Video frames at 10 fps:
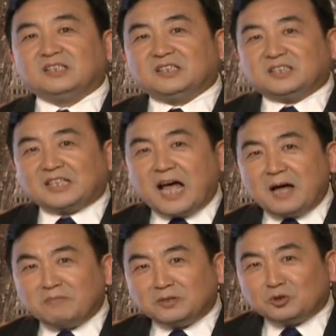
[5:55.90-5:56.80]
是
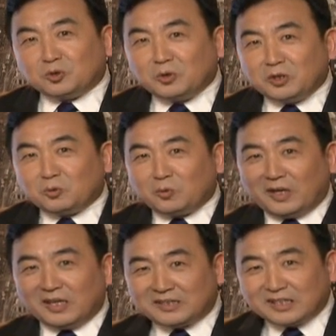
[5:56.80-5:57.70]
他们摧毁
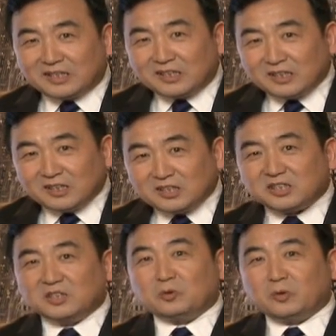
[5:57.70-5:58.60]
了这个
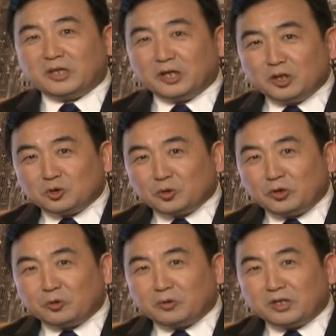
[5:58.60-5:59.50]
社会，
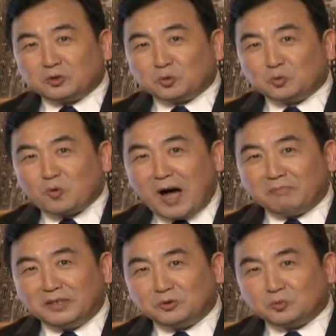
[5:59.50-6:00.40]
摧毁了中华
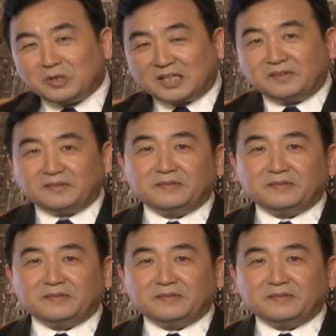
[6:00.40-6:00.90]
民族的根。